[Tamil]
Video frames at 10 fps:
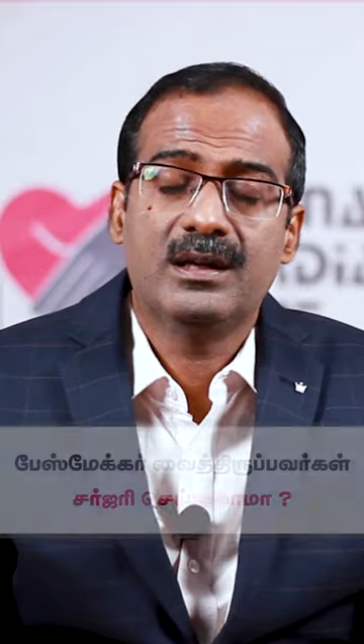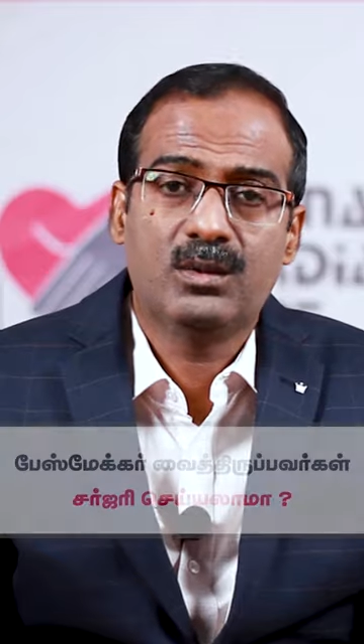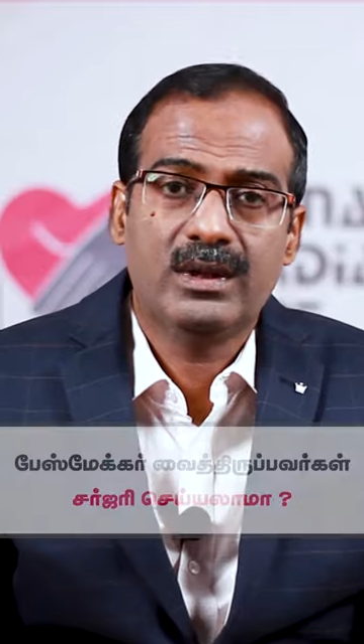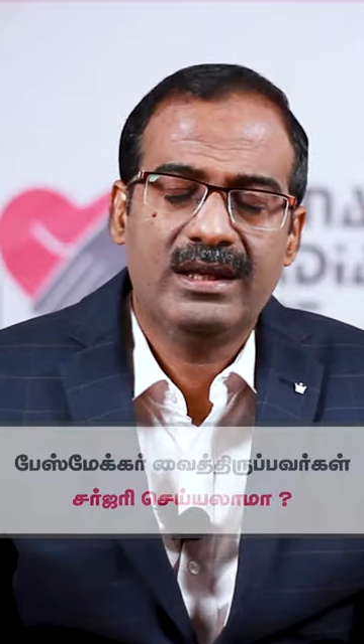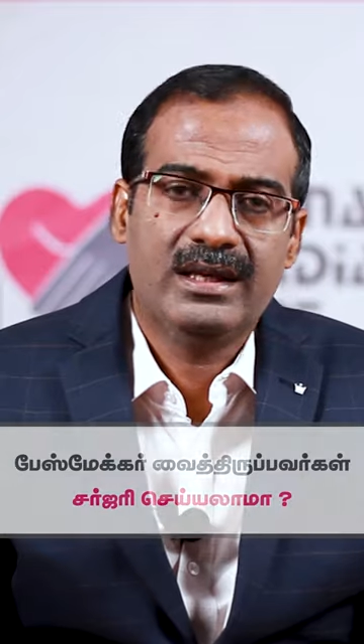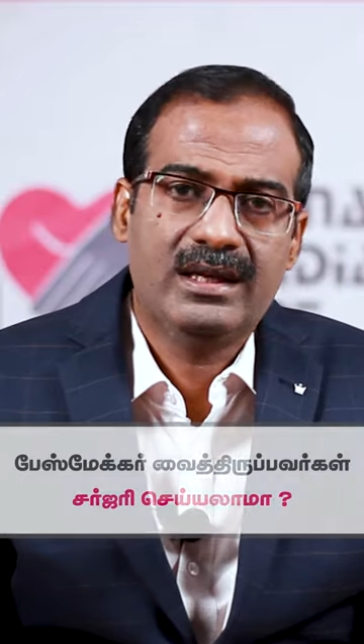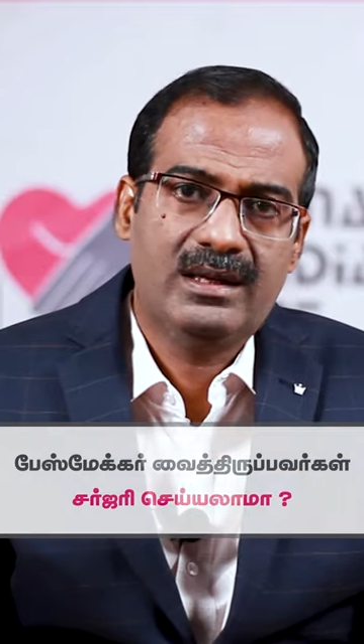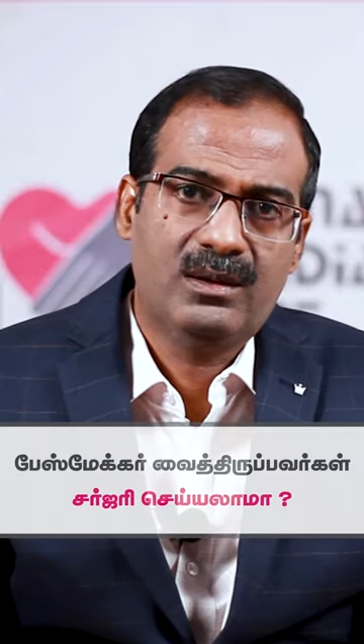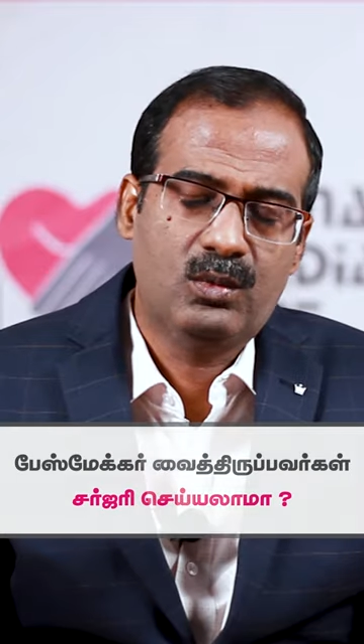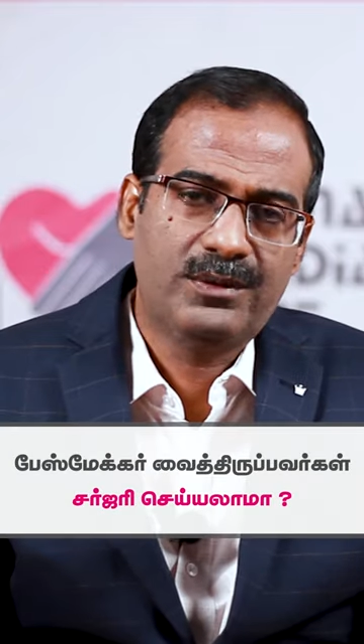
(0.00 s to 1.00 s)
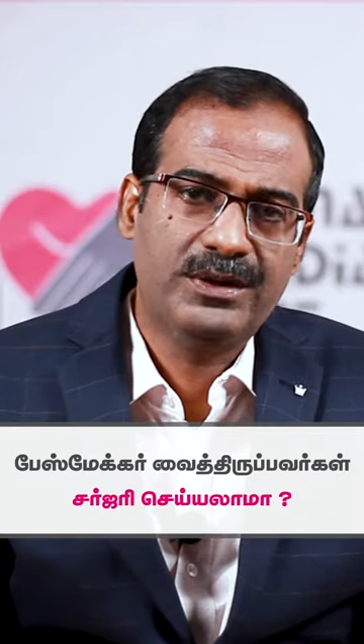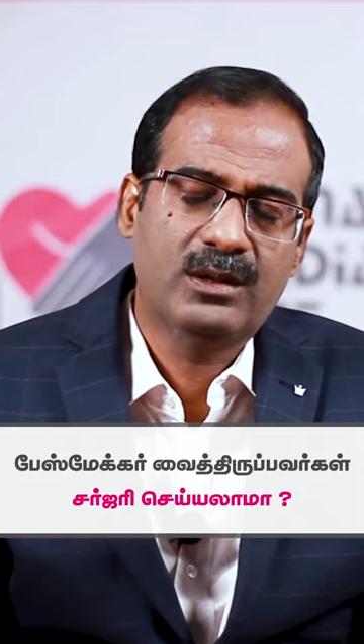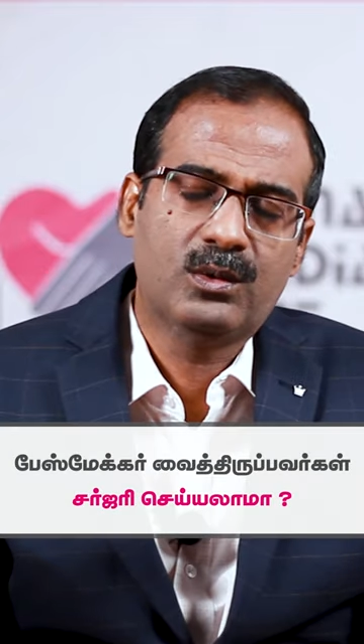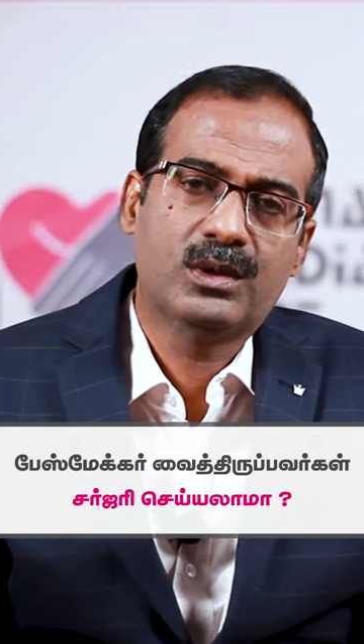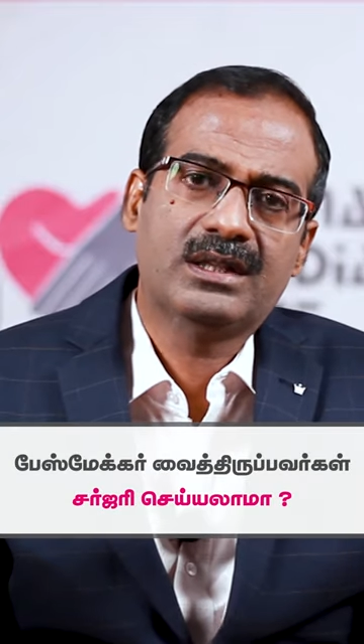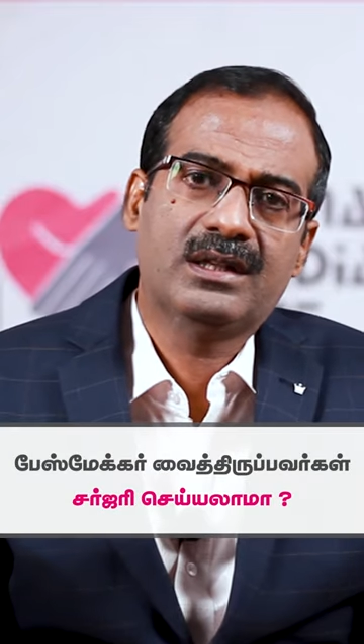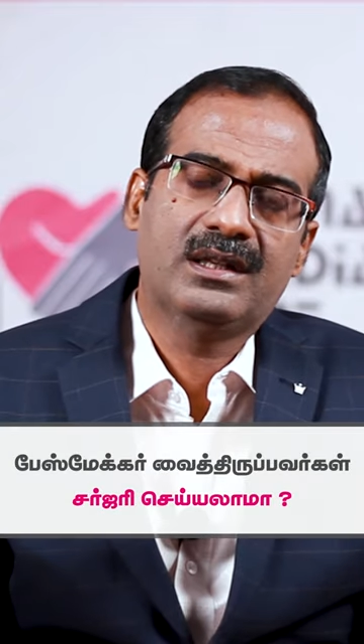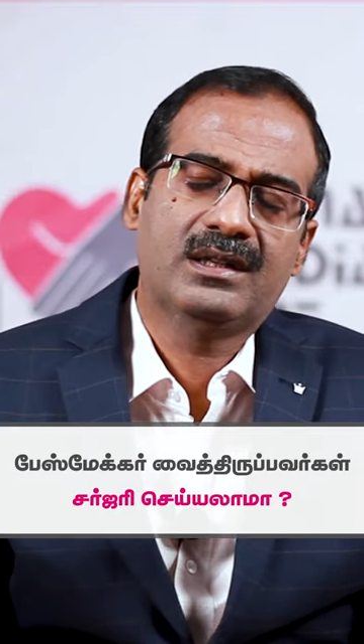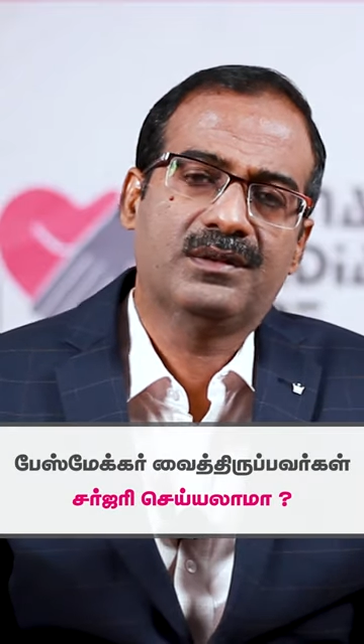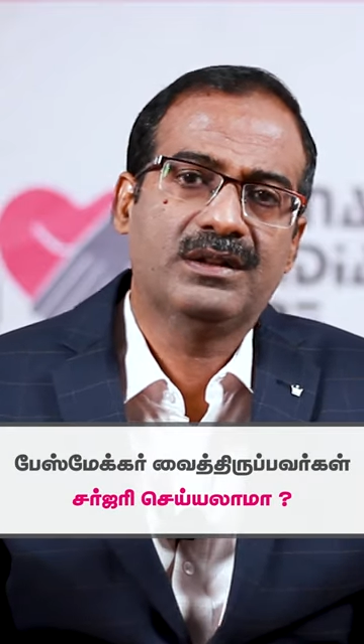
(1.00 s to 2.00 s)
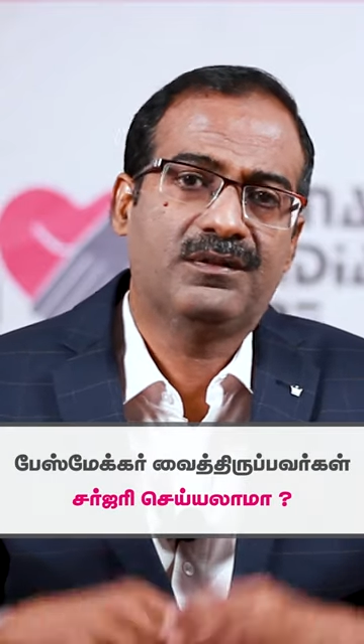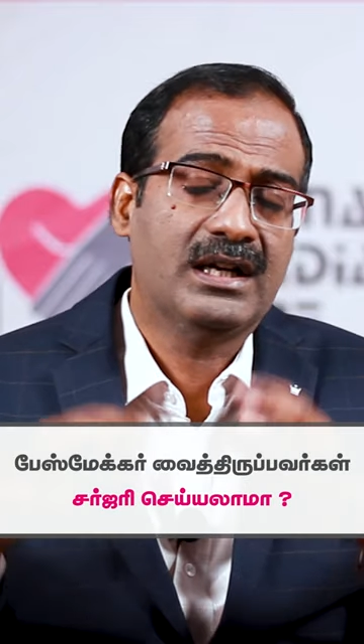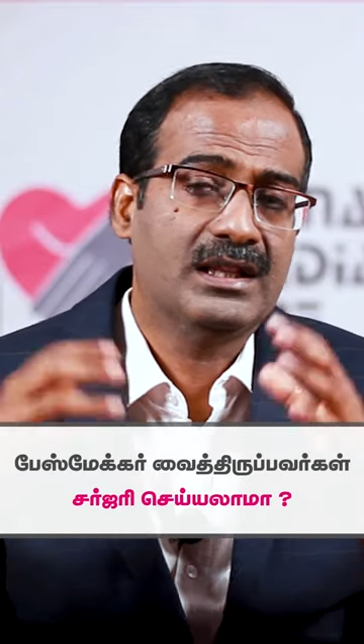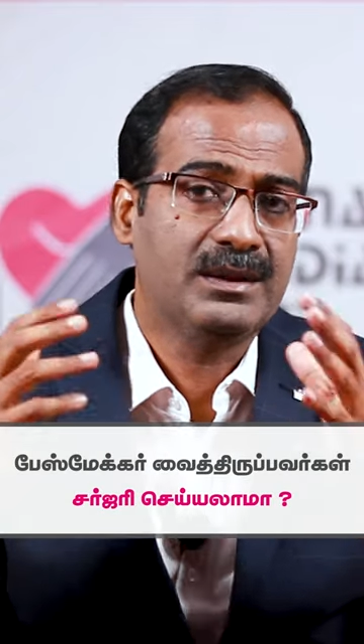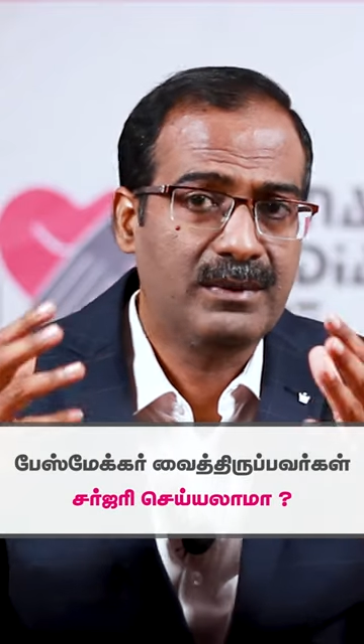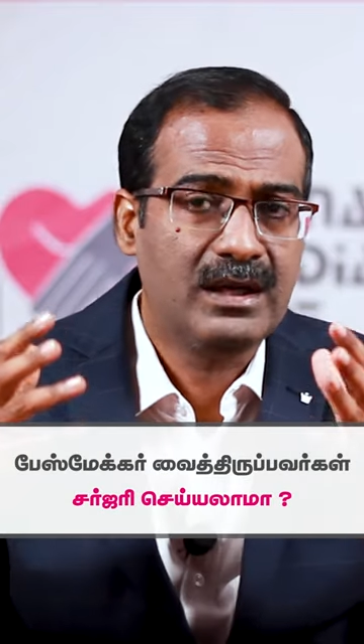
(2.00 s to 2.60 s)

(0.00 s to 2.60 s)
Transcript: என்னுடைய உறவினர் ஒருத்தங்களுக்கு வந்து வலது